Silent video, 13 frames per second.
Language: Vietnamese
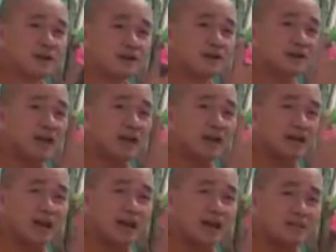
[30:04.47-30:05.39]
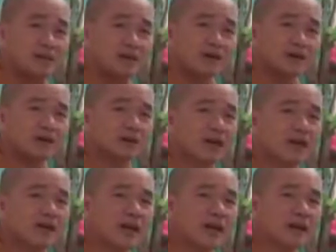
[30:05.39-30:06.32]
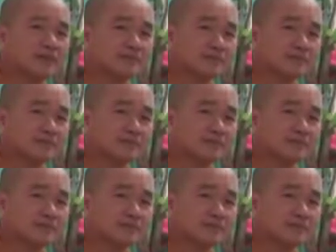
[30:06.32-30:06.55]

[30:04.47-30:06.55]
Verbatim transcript: linh tại ngã, bất linh tại ngã,